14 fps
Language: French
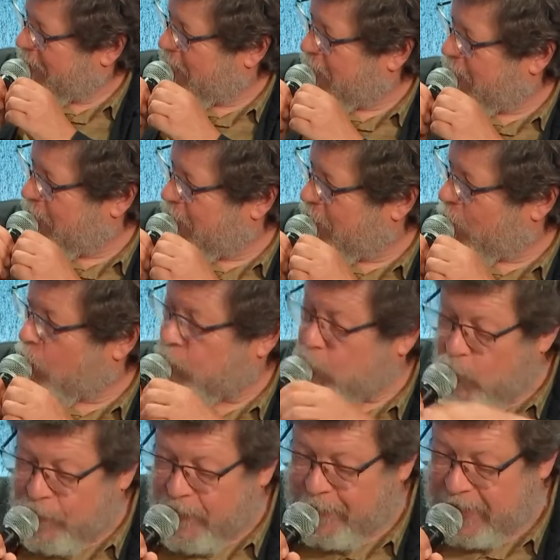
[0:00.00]
Euh, on
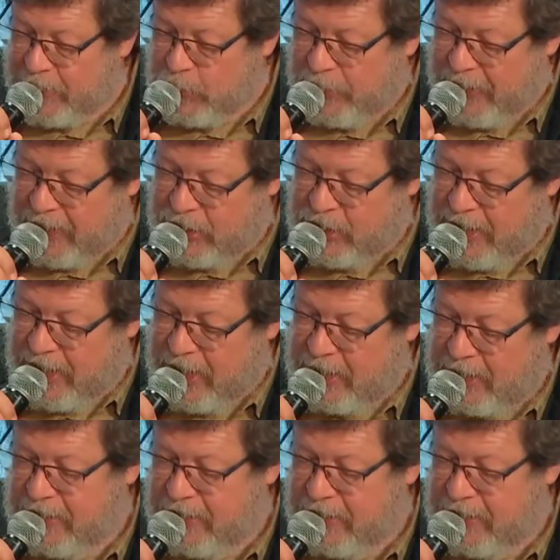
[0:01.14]
trouve un personnage là